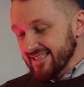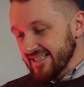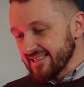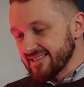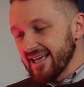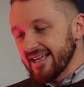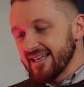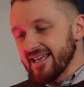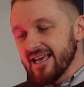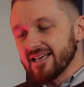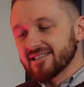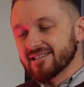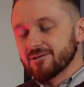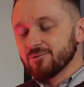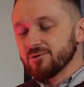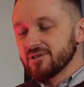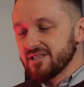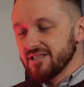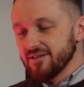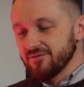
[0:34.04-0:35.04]
создали
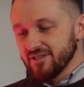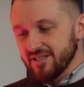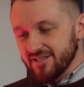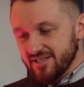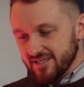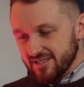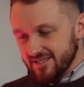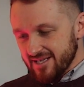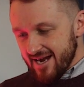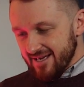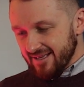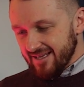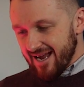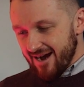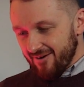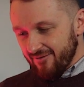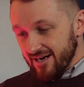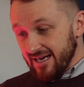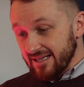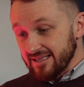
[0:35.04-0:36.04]
эксклюзивный дизайн
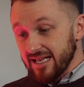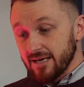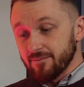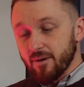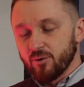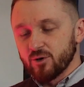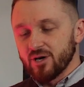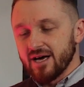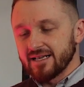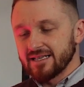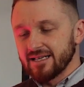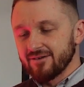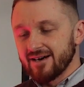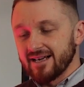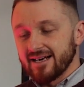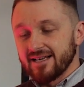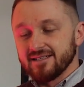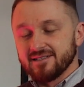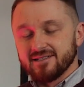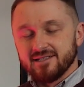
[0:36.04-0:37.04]
ковра для
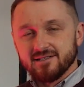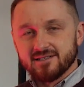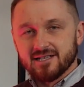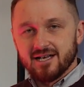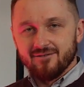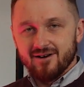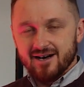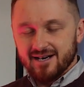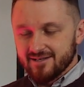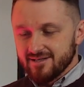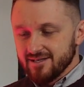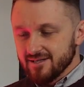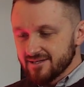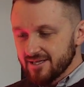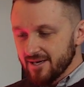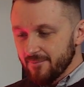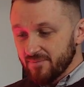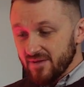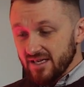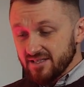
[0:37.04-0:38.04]
популярного российского
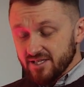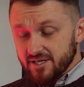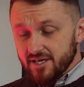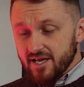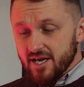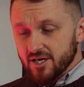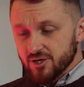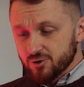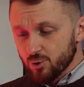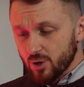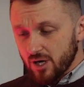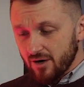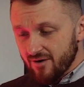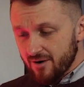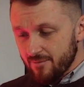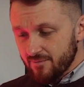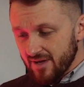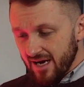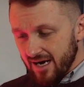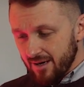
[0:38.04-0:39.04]
артиста Сергея
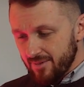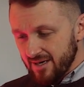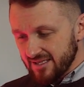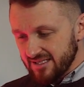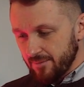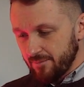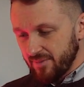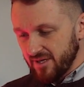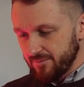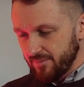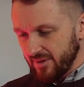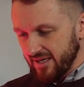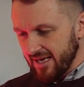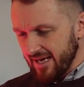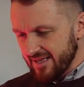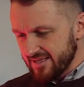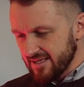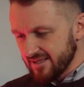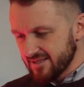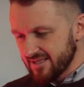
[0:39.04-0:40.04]
Жукова. Об этом
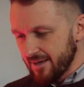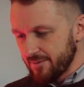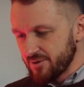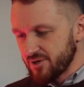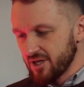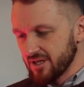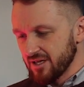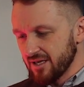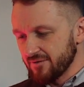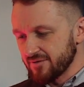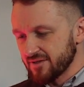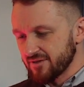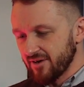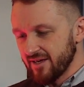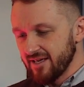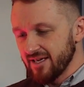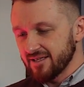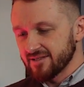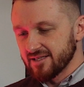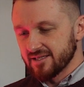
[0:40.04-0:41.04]
предприятие сообщило в
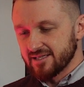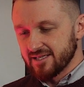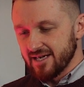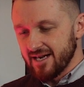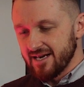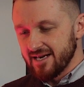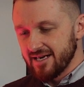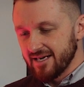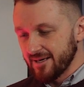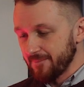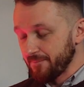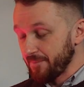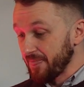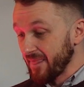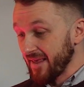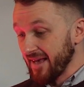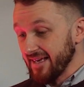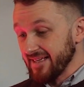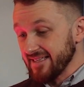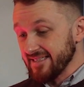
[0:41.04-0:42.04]
своих социальных
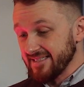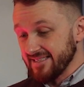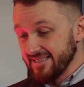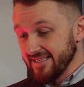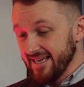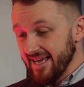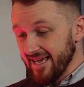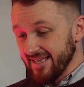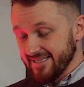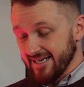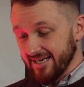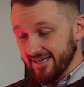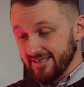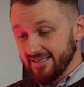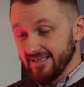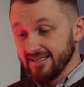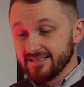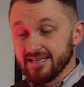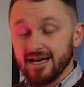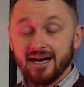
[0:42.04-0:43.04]
сетях.
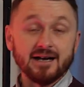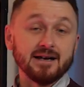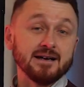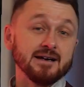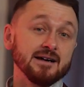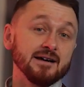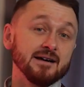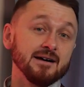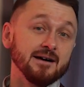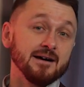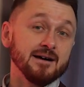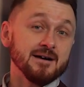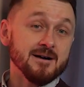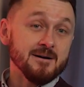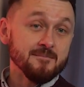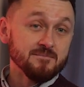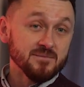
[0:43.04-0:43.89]
Итак, э,